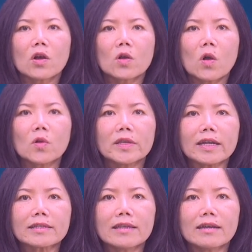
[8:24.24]
Cô
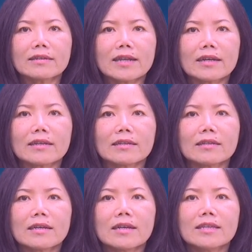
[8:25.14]
nhắc nhở rằng
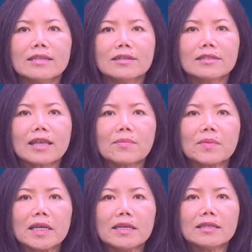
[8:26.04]
giữ tâm
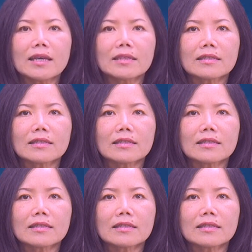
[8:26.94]
ý thanh